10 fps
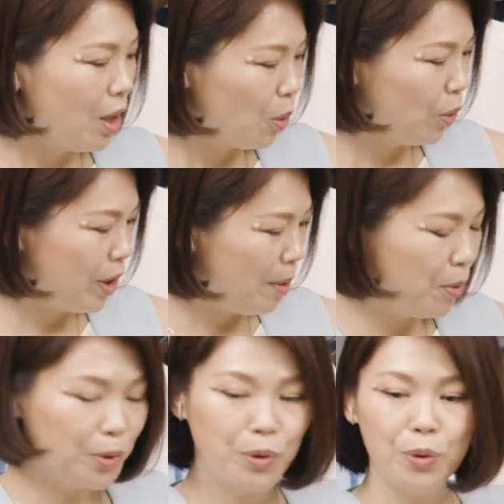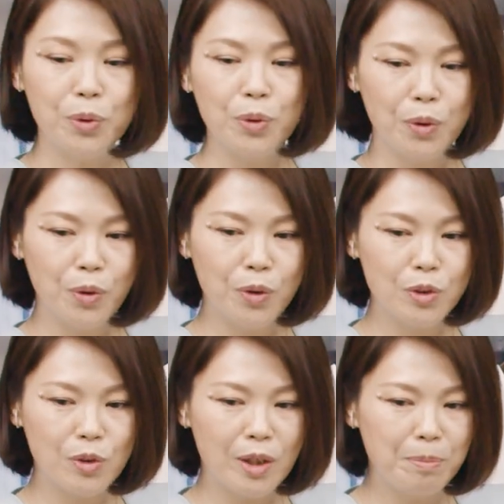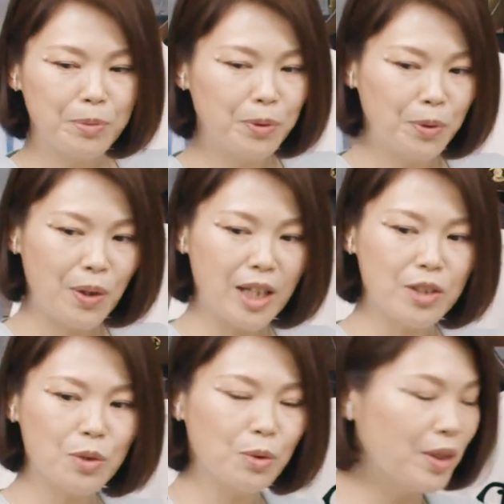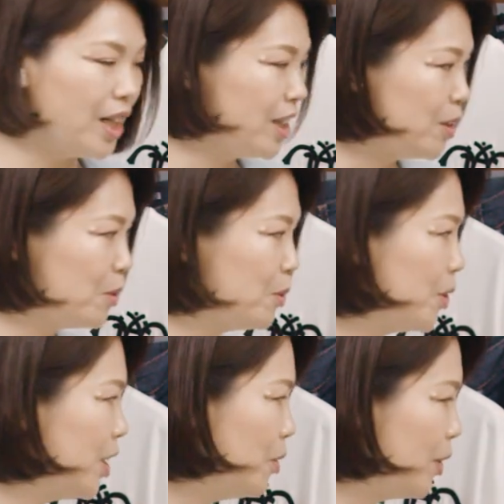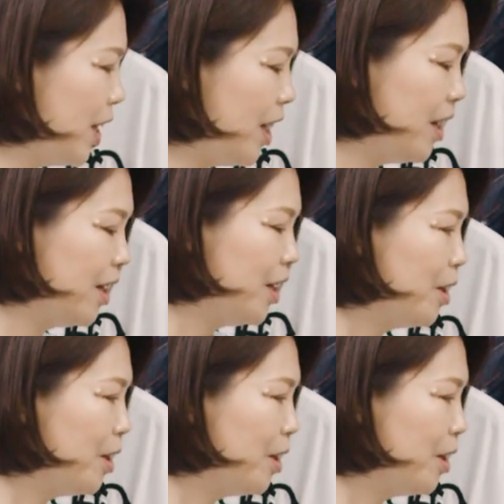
はい、ね、ボルドーとのストラップの相性がすごくいいので、